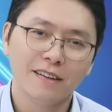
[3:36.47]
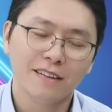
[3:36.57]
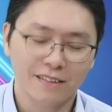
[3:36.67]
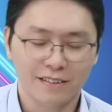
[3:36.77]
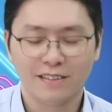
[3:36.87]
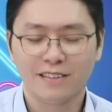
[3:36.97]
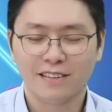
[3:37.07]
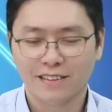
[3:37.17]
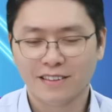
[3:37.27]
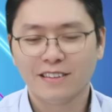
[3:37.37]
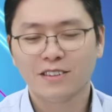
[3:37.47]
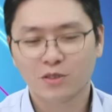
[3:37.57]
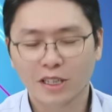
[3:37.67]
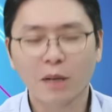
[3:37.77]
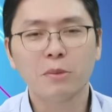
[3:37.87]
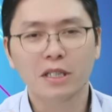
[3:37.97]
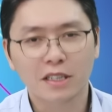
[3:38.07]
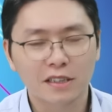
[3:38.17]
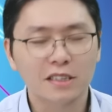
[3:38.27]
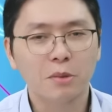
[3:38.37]
嗯，所以难免可
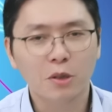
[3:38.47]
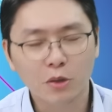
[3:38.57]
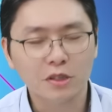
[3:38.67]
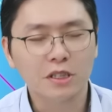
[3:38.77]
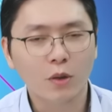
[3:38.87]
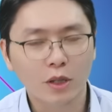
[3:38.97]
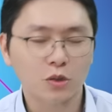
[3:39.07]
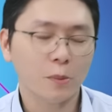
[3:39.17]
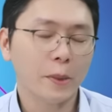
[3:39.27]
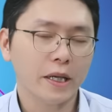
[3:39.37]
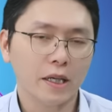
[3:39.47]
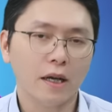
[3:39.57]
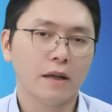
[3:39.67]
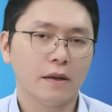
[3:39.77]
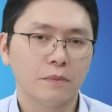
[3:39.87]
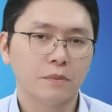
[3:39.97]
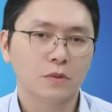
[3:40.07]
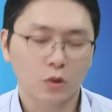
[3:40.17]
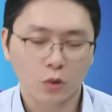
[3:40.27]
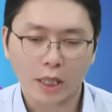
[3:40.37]
能这边会有一些换手卖压了。嗯，
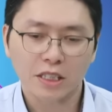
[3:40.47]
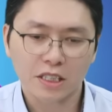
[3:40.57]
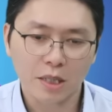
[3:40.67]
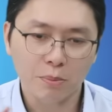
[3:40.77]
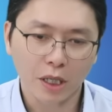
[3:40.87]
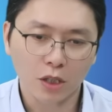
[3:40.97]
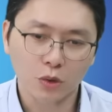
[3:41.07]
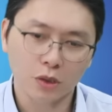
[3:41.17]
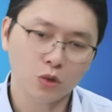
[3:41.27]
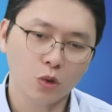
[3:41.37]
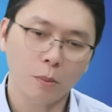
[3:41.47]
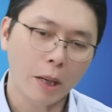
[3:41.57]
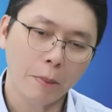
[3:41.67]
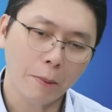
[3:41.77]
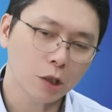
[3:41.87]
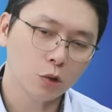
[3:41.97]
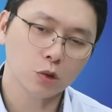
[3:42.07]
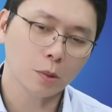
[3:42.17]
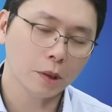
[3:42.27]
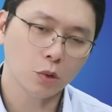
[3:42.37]
短线不要追，你说买八百多
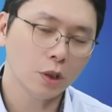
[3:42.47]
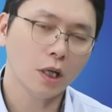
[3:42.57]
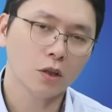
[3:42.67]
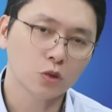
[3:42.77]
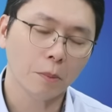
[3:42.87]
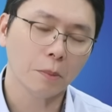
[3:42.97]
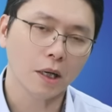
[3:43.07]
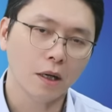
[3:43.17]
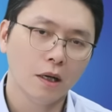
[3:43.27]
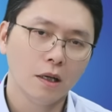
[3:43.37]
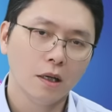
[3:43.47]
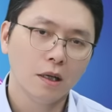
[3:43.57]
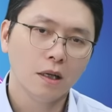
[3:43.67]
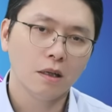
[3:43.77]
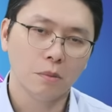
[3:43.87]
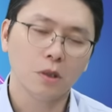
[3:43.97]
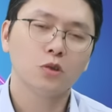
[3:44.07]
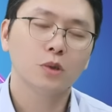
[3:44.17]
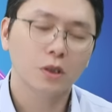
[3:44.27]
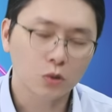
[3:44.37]
九百多很好赚嘛？是，不要
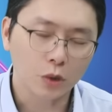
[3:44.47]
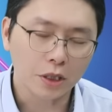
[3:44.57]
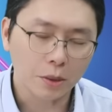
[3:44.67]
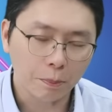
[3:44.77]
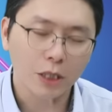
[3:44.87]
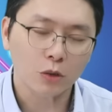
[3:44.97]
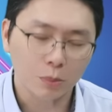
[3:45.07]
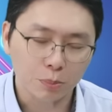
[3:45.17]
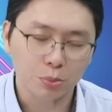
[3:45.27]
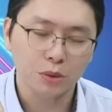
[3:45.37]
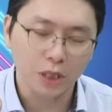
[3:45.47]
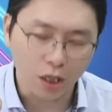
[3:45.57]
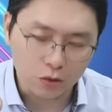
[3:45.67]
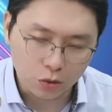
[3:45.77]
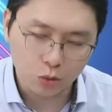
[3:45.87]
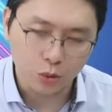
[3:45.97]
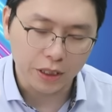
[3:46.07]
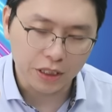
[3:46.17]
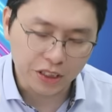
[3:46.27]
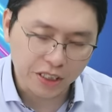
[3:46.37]
去追，拜托你不要去追
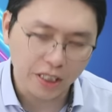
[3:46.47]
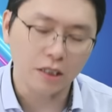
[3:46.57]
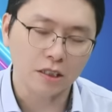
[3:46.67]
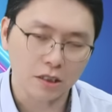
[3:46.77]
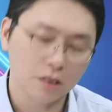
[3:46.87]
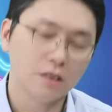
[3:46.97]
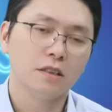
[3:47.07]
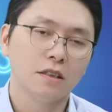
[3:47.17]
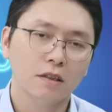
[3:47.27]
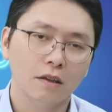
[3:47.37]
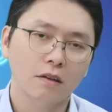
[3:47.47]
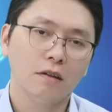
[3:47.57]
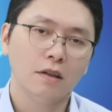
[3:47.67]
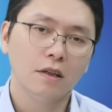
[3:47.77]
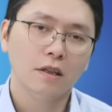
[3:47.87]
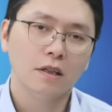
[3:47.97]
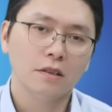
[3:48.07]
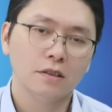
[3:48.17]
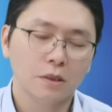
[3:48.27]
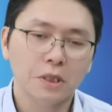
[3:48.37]
一千一，好，懂。
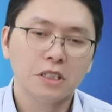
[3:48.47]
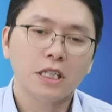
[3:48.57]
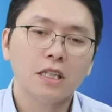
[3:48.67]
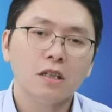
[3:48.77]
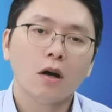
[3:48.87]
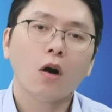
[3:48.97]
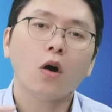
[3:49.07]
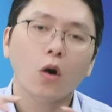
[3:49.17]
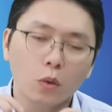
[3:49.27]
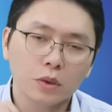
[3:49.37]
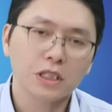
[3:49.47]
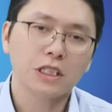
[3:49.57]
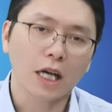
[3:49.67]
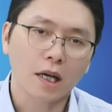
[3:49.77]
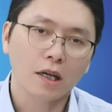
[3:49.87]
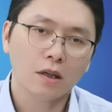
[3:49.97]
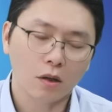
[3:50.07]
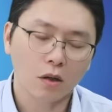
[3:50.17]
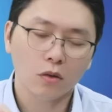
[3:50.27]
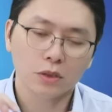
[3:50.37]
你这边先hold 一
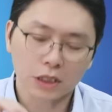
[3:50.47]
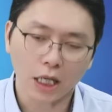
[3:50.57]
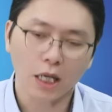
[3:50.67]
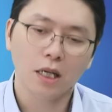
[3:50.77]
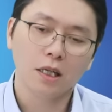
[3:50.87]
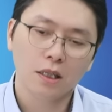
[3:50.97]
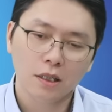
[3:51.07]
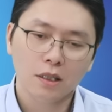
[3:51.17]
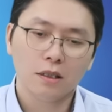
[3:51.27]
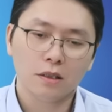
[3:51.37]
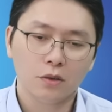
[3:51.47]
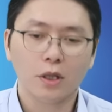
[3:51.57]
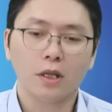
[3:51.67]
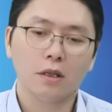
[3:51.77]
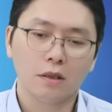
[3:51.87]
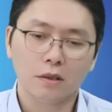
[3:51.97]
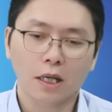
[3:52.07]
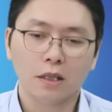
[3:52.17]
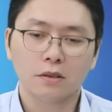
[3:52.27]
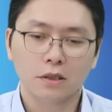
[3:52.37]
下，hold 一下，嗯，因为
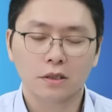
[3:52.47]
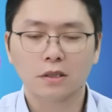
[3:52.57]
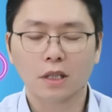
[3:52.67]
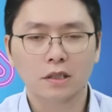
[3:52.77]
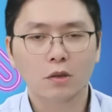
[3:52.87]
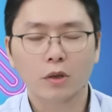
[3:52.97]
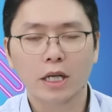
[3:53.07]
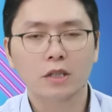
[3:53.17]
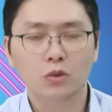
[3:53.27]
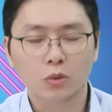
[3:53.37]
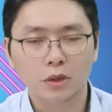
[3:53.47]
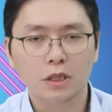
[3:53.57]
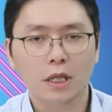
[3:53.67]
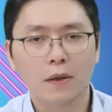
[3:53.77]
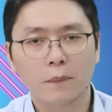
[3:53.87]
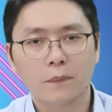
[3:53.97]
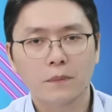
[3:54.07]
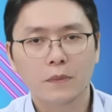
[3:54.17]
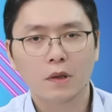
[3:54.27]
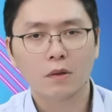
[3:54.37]
让这个市场稍微量缩一下，
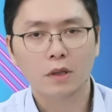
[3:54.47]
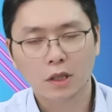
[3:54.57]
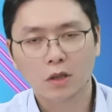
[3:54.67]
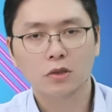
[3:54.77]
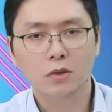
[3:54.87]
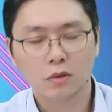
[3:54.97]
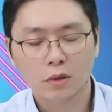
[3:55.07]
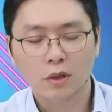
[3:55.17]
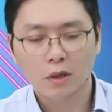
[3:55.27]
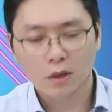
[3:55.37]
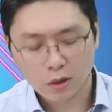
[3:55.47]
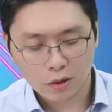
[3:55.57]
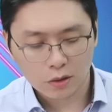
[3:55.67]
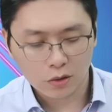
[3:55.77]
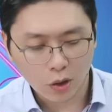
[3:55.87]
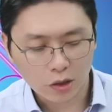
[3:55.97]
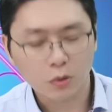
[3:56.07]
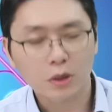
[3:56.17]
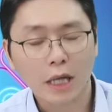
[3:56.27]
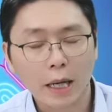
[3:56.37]
嗯哼，好，那到时候有好机
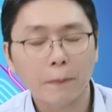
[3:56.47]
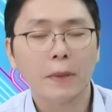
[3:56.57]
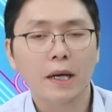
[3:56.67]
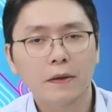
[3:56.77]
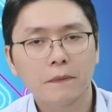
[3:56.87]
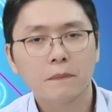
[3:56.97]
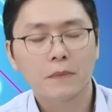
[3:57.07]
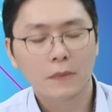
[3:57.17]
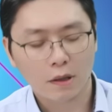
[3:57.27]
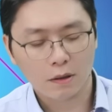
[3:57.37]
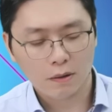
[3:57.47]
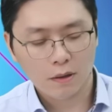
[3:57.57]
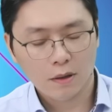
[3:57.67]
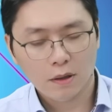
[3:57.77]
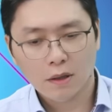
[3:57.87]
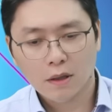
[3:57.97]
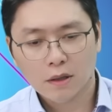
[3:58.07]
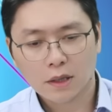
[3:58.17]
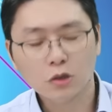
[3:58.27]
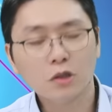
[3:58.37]
会再来买，好
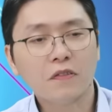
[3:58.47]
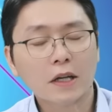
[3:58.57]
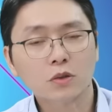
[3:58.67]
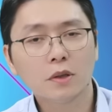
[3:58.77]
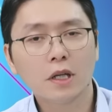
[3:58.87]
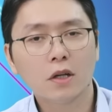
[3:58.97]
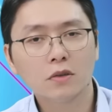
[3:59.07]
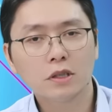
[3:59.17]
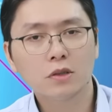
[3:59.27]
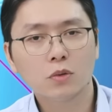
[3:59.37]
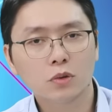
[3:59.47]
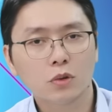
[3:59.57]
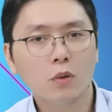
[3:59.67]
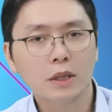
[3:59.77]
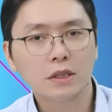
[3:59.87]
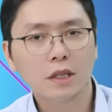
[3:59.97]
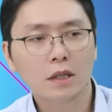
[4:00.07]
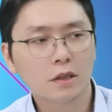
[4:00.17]
那至于法说内容，其实我昨天晚上呢，